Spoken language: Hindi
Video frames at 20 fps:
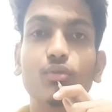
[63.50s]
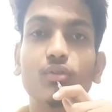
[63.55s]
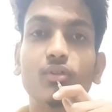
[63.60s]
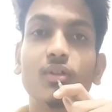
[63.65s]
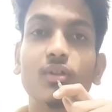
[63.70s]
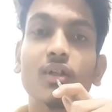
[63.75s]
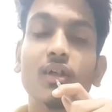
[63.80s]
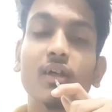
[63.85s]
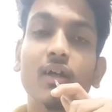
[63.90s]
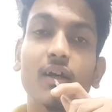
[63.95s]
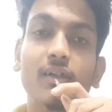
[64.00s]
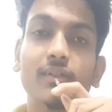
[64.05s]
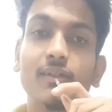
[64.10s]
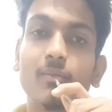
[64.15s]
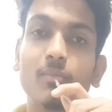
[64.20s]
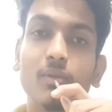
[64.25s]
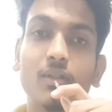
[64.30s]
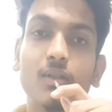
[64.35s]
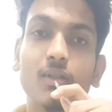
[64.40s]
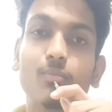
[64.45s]
कुछ ऐसा
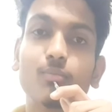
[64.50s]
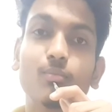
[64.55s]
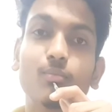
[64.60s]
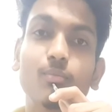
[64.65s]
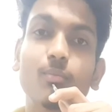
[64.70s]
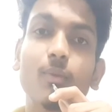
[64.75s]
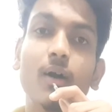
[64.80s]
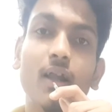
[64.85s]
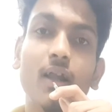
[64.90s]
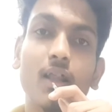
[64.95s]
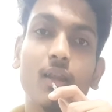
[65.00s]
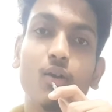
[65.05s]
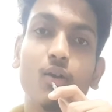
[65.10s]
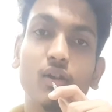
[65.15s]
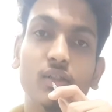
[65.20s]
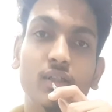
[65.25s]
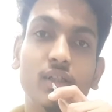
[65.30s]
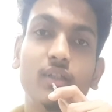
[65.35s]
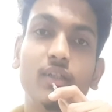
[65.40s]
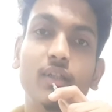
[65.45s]
मतलब बड़ा
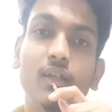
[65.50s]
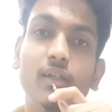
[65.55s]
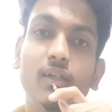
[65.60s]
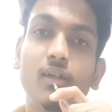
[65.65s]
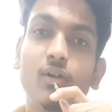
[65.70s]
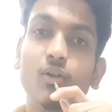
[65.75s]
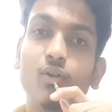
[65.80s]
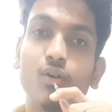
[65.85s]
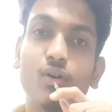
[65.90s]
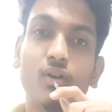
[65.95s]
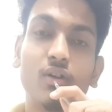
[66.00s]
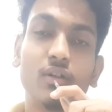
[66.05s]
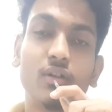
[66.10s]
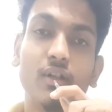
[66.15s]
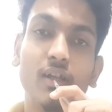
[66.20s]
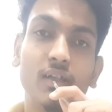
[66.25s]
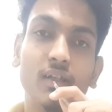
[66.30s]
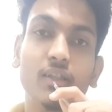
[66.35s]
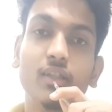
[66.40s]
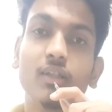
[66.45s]
लॉजिक नहीं है और
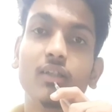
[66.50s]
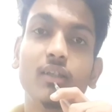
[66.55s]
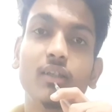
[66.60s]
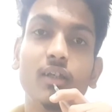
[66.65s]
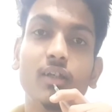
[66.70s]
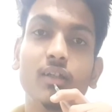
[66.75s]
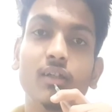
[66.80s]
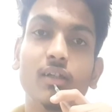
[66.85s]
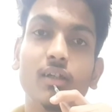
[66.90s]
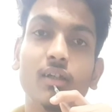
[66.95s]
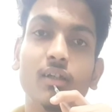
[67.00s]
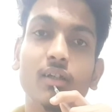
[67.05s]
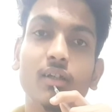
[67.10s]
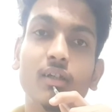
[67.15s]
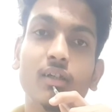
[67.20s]
टेक्निक नहीं है